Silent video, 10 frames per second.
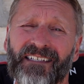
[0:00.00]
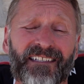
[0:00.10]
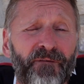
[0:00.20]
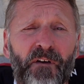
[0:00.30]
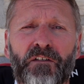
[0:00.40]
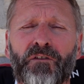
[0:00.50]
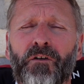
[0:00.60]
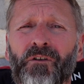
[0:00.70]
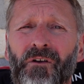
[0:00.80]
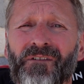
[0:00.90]
Ce qui fait en
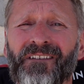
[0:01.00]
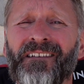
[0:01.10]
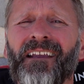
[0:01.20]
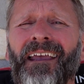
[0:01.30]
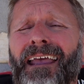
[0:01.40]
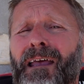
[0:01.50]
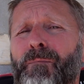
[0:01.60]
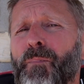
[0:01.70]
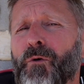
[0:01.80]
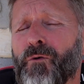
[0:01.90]
sorte que très
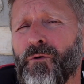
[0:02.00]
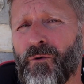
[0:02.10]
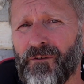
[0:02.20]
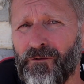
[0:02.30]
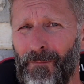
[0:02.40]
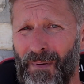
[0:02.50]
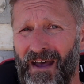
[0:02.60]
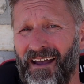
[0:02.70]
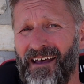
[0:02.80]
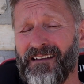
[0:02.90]
peu de
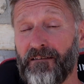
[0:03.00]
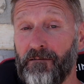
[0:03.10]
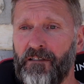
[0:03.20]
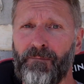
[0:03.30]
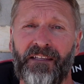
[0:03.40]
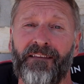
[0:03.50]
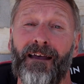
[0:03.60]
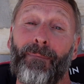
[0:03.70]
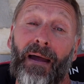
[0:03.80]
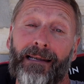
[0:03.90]
parents qui
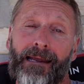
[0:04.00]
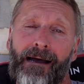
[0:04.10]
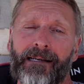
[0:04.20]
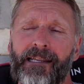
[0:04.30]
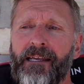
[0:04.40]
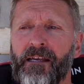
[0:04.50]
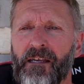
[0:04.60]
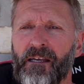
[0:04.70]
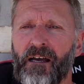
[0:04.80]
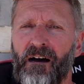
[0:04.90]
maintenant parlaient anglais
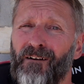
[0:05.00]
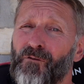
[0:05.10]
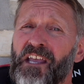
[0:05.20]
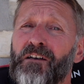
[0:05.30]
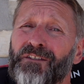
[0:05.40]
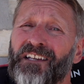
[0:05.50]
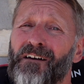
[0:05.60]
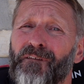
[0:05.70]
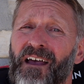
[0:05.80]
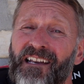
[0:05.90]
envoyaient leurs
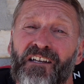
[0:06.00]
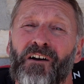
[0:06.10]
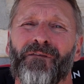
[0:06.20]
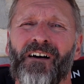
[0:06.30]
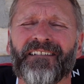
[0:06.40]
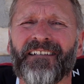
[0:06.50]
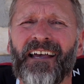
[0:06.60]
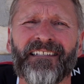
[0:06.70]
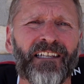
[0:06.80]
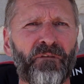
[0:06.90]
enfants à l'école
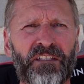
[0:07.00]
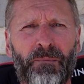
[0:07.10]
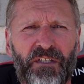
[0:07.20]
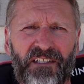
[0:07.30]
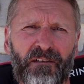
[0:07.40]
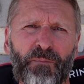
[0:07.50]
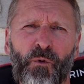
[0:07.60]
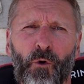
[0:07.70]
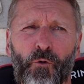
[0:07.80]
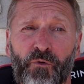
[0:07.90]
française, ce qui ne faisait pas de sens
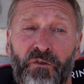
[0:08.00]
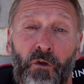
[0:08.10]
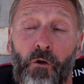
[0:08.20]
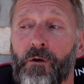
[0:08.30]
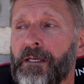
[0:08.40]
pour eux, puisque,